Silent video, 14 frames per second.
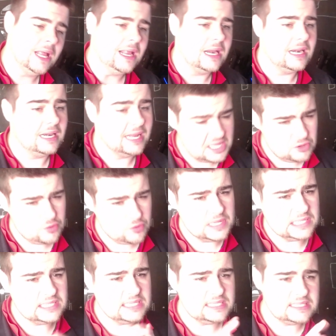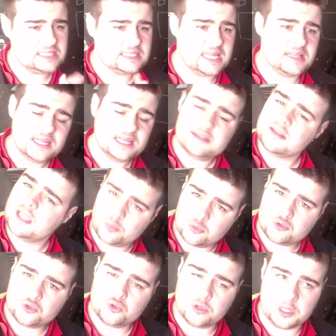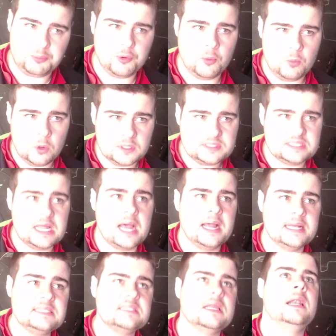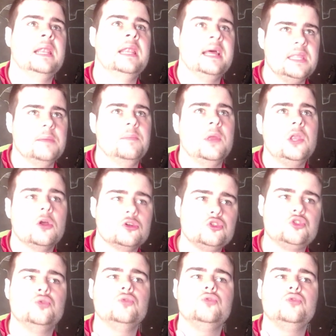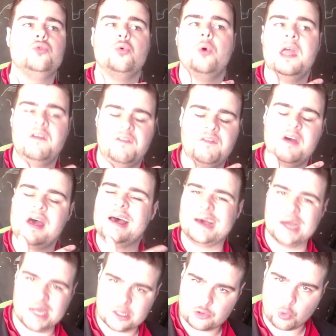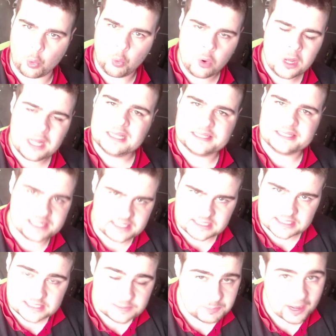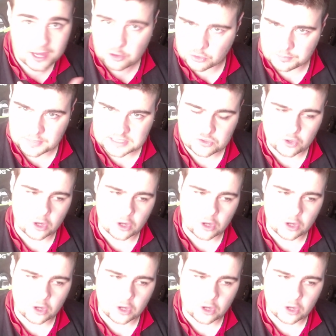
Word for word: l'année 2010 ça a été un très bon jeu et pour moi ça reste l'un des meilleurs jeux de F1 à rétro qui existe par Codemaster.